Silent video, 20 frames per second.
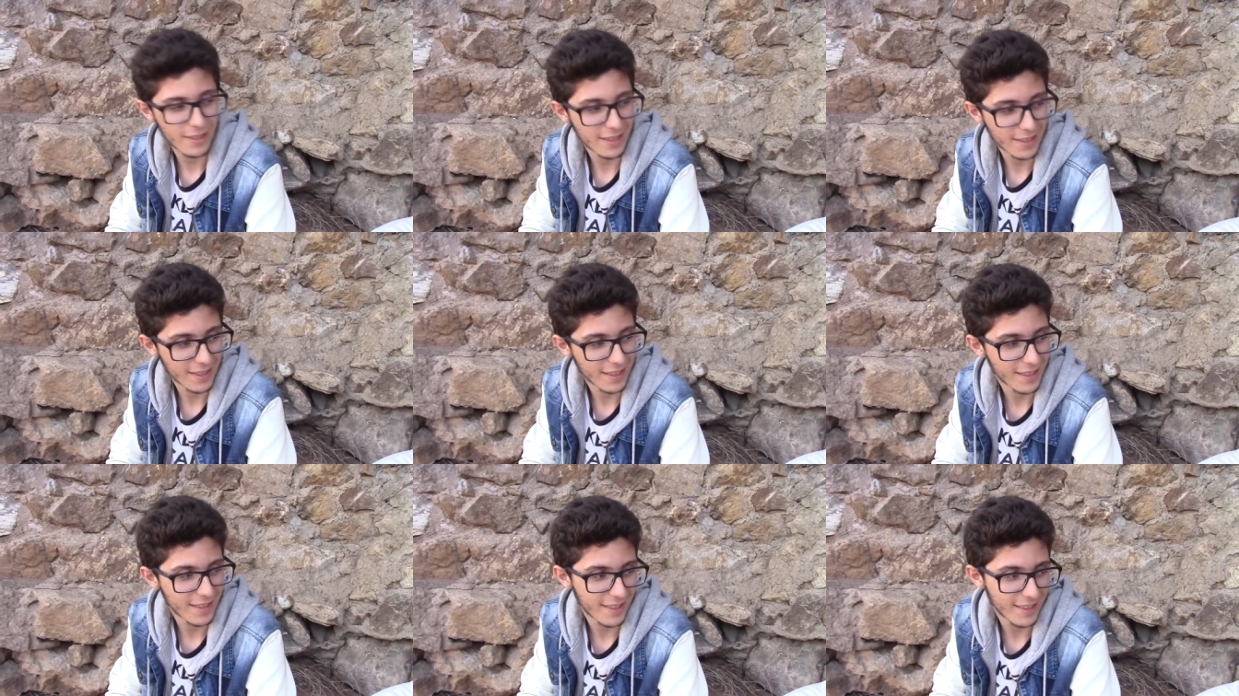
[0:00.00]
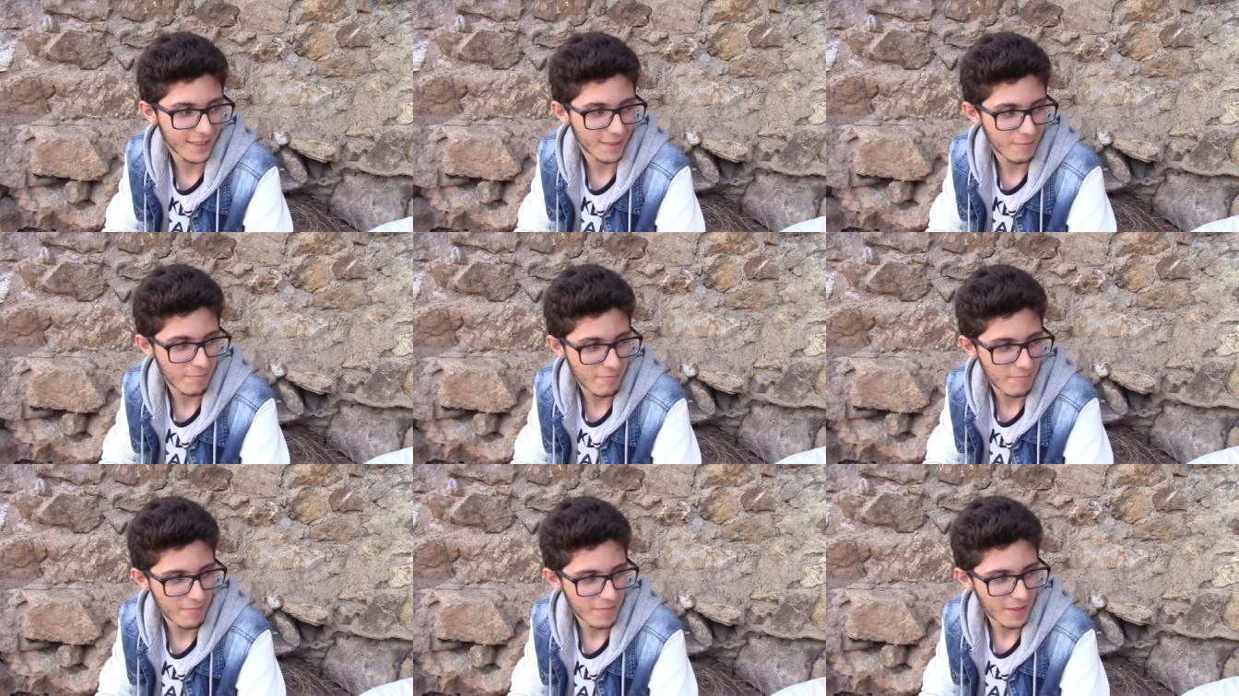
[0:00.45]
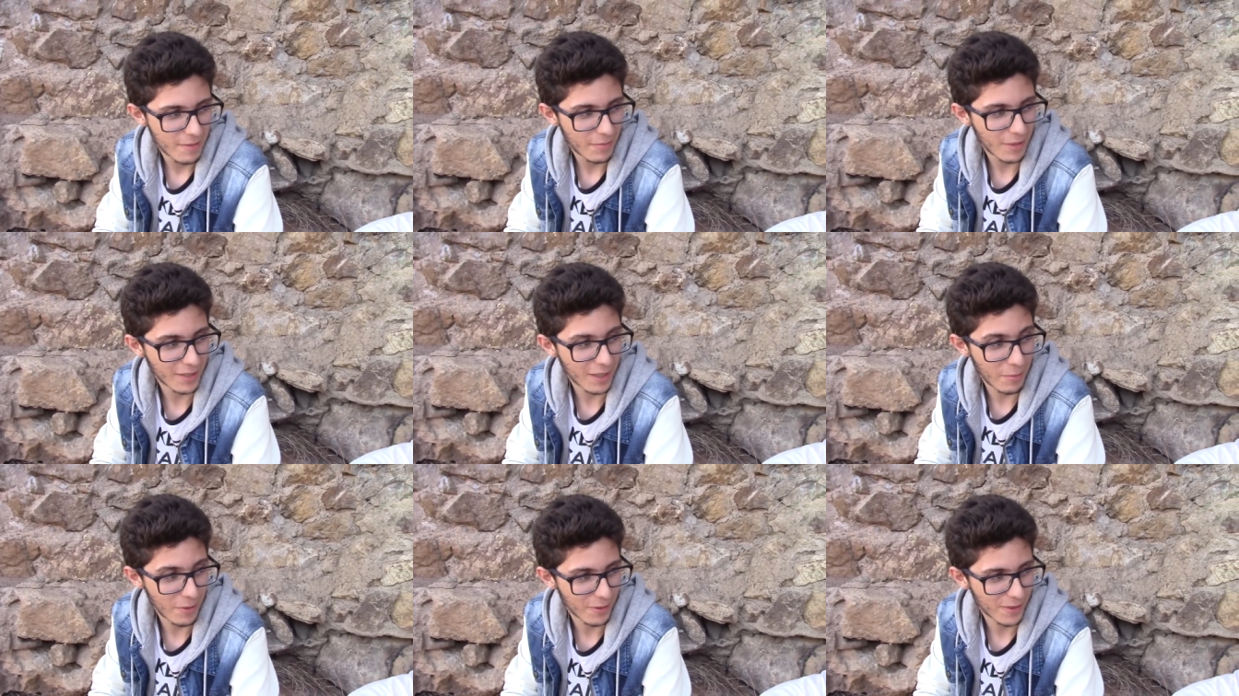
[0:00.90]
así que
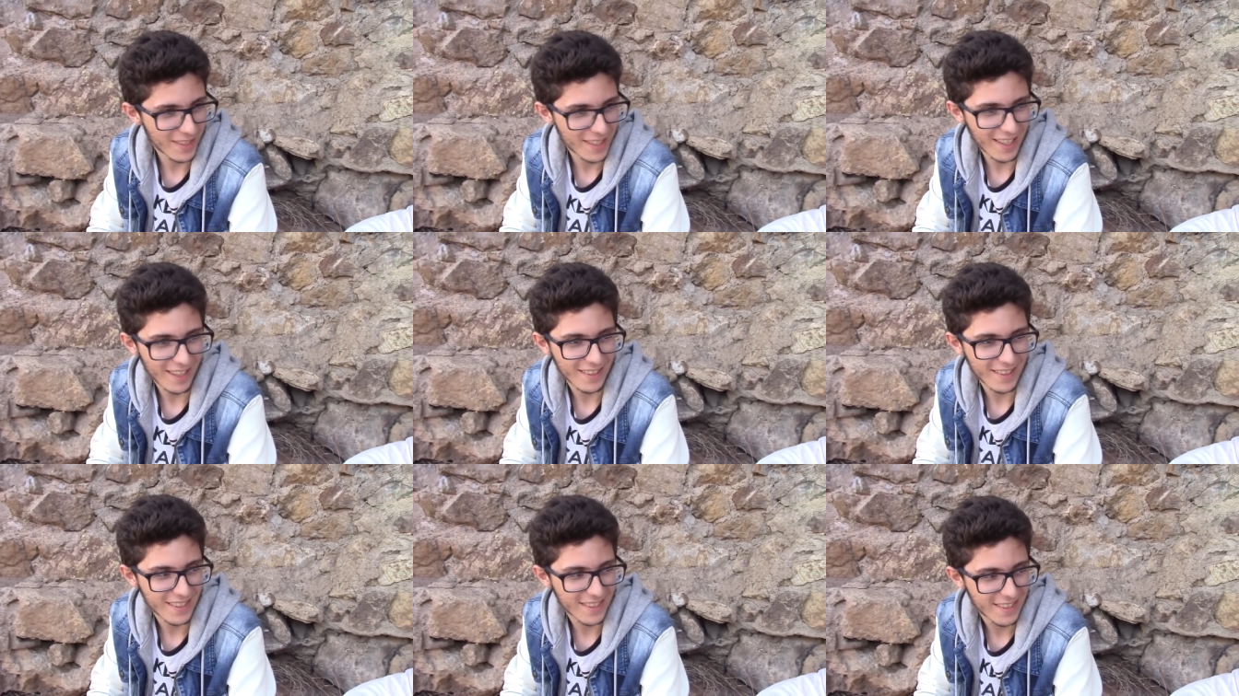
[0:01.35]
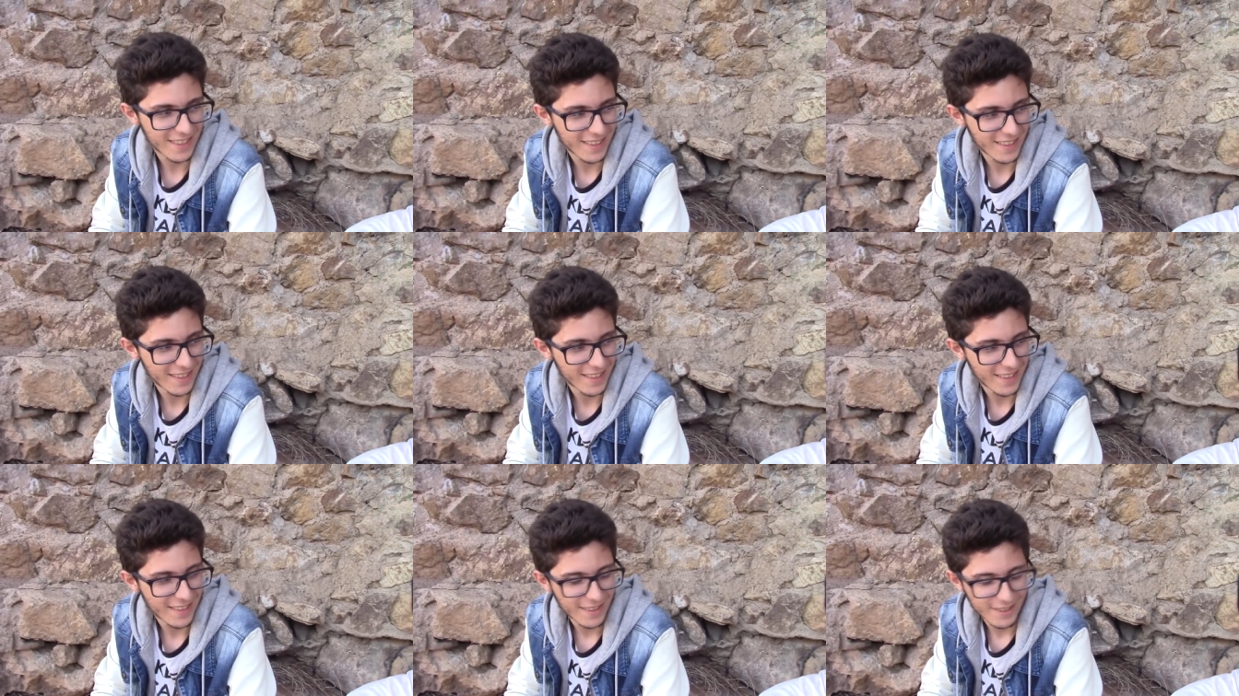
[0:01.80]
vamos a aprovecharlo. ¿no? Sí, sí,